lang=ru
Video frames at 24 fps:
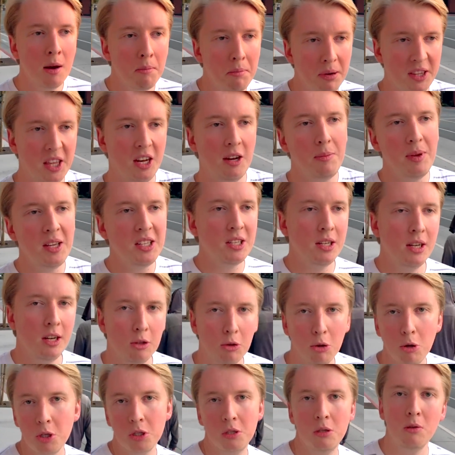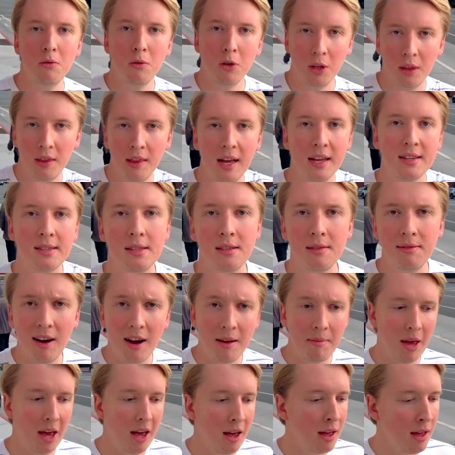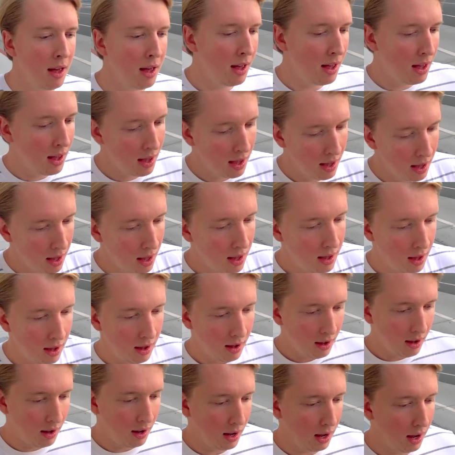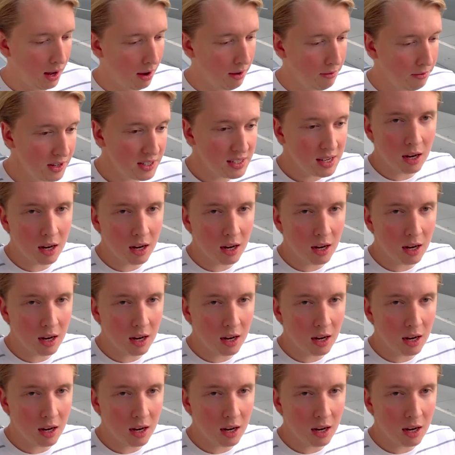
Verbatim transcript: потребителя, то есть, ну вот, нас с вами? А, вы